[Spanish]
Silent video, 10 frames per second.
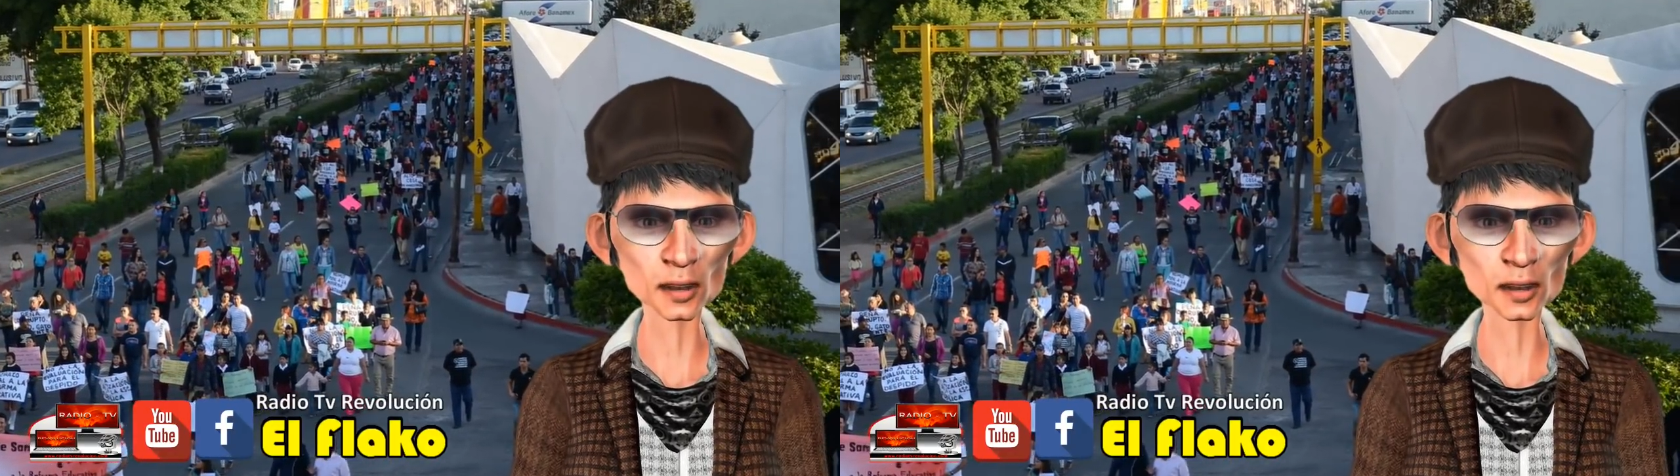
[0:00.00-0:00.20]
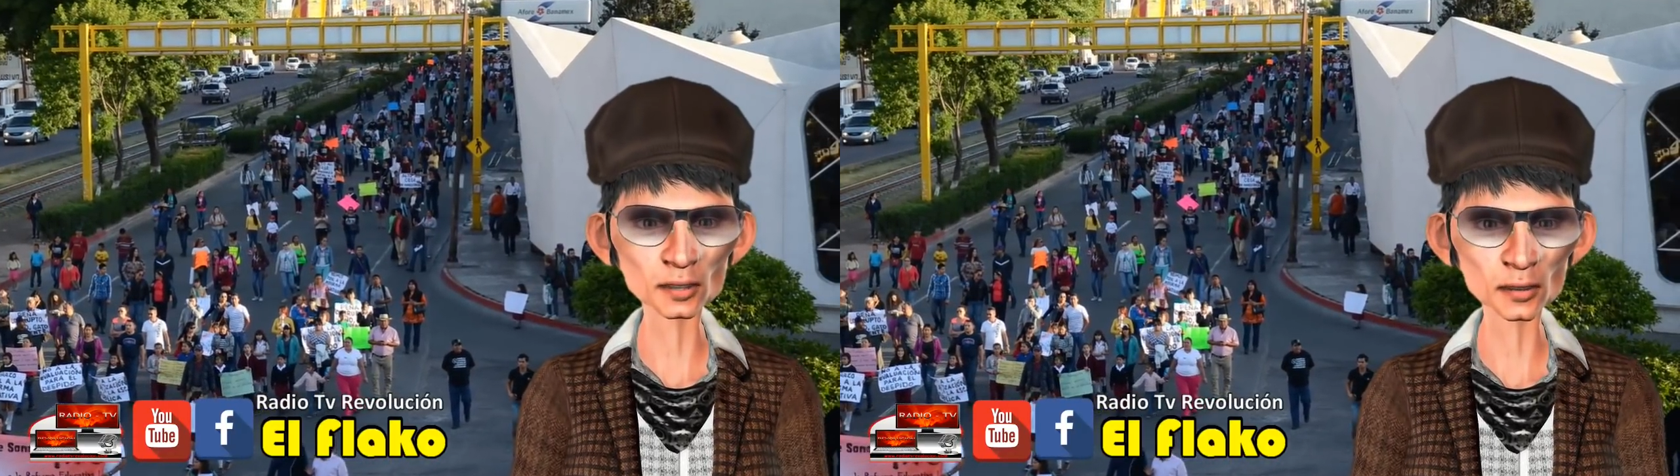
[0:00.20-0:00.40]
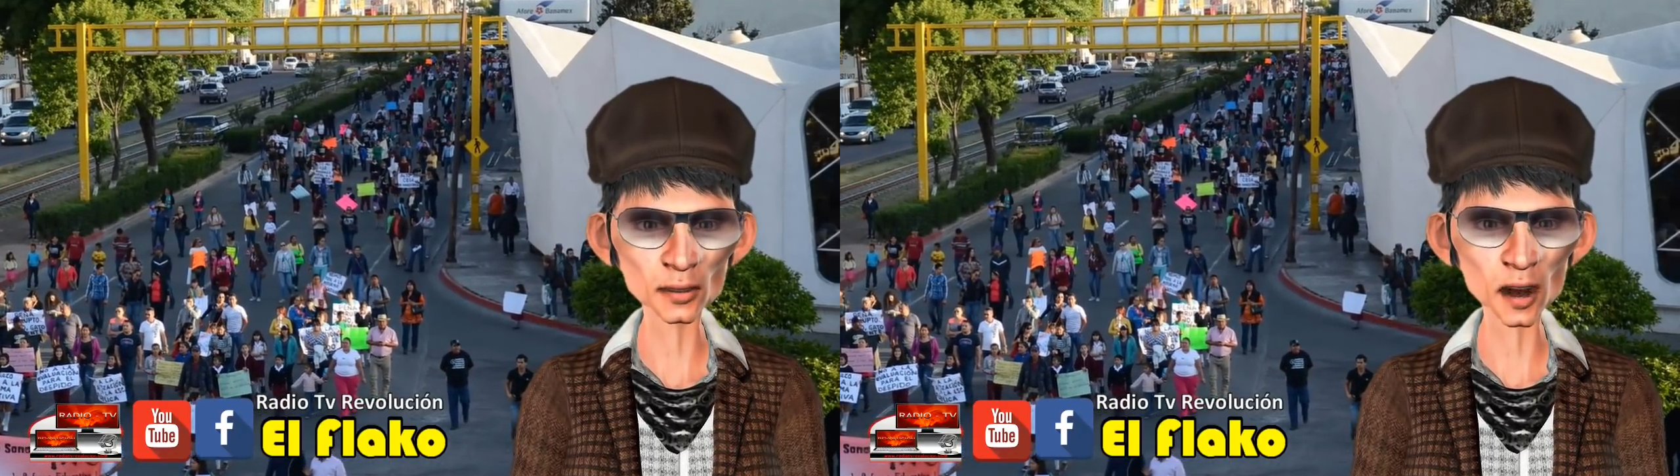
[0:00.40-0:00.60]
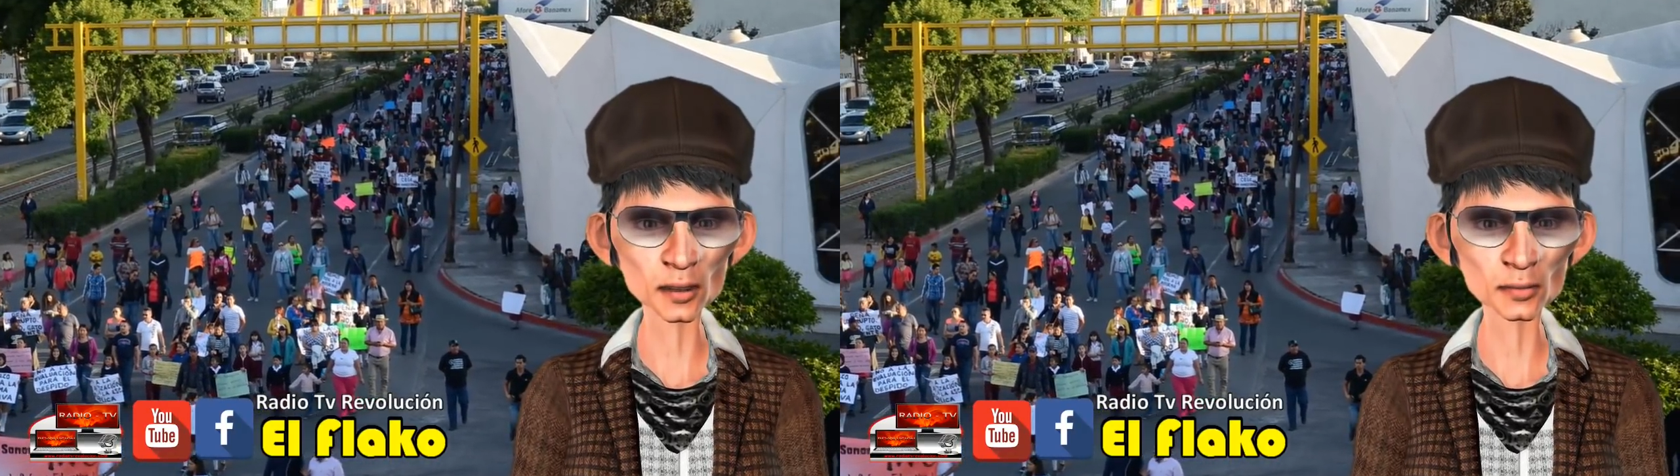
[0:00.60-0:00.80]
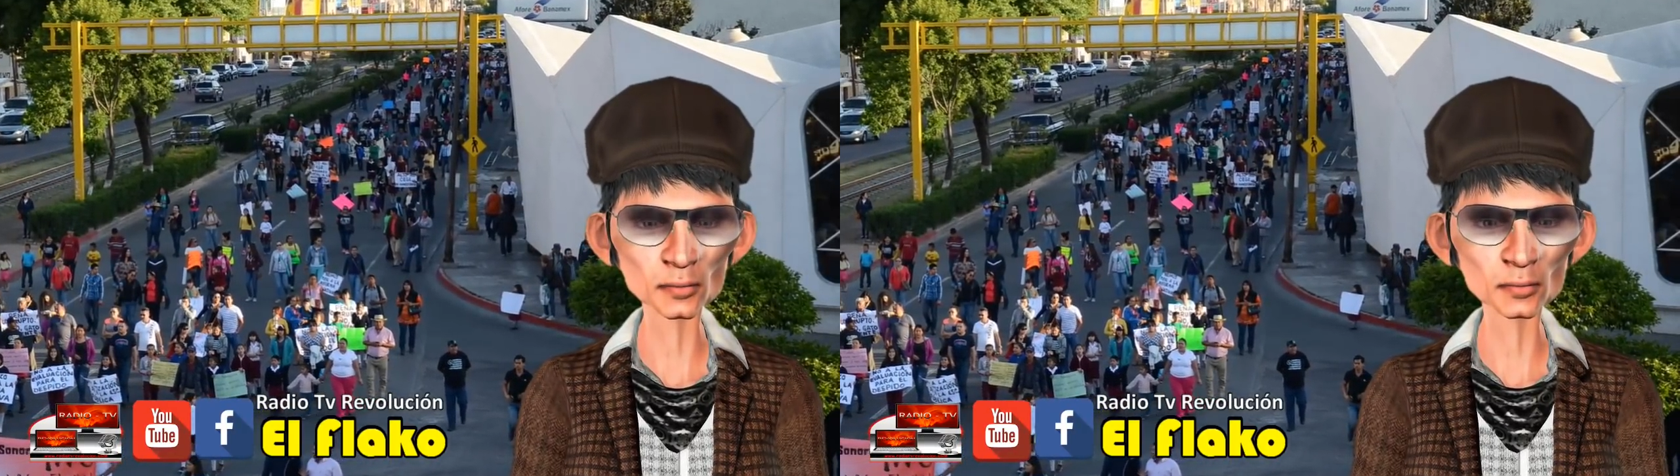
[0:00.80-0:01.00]
y
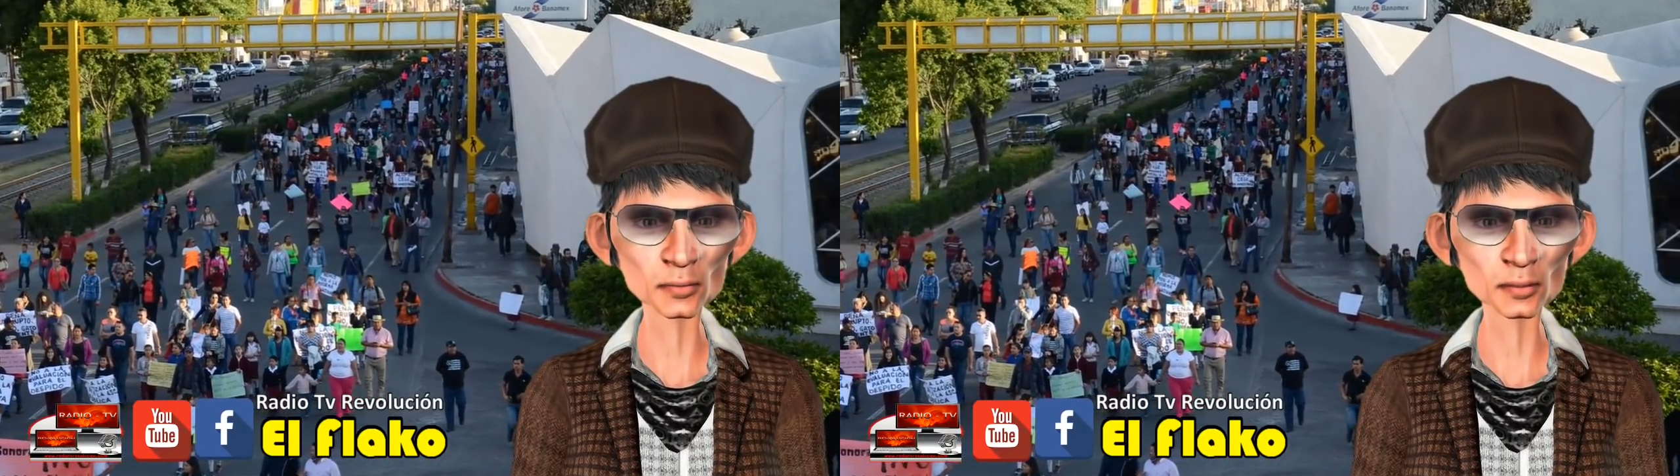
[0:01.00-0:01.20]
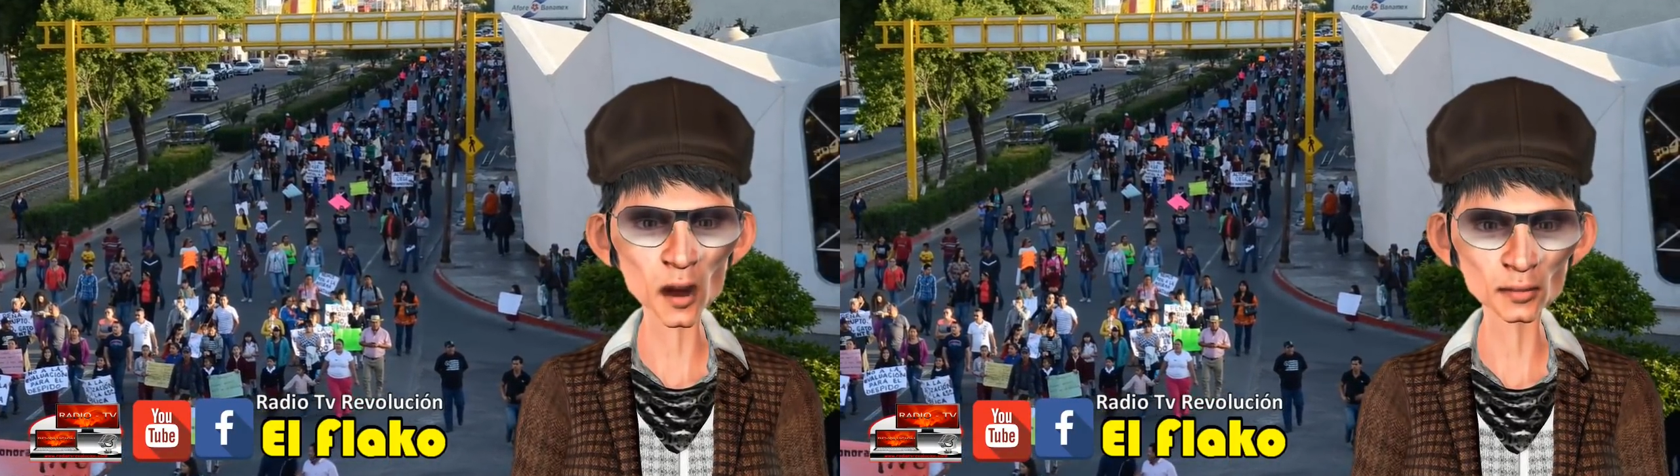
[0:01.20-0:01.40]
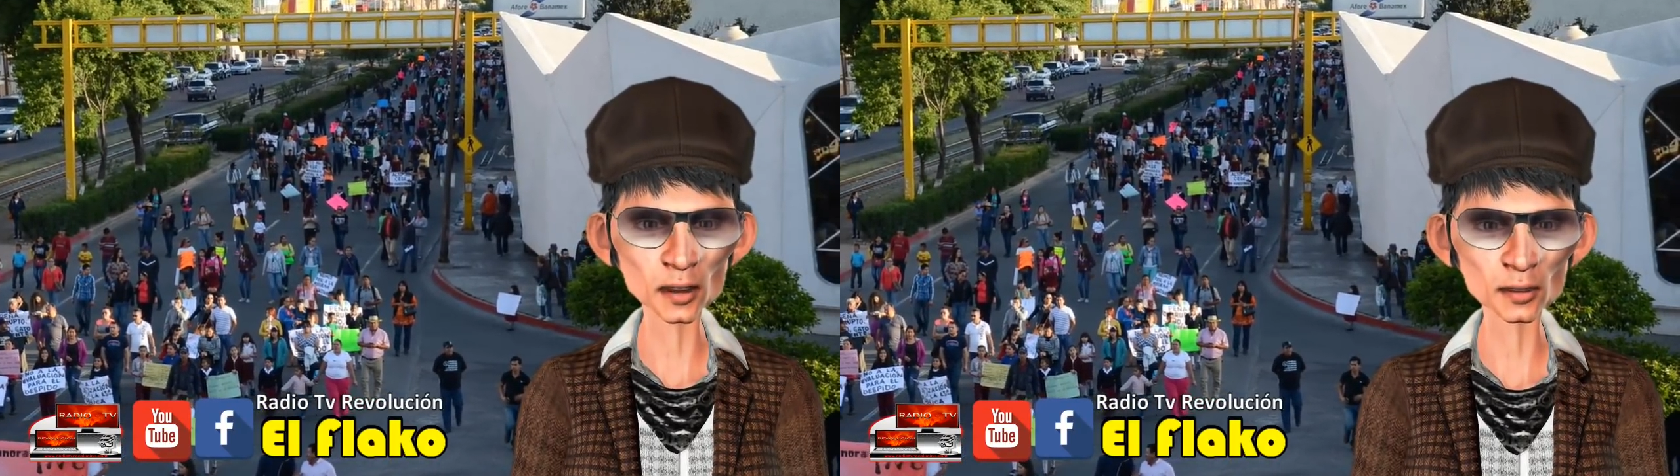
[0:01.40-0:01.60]
sienten porque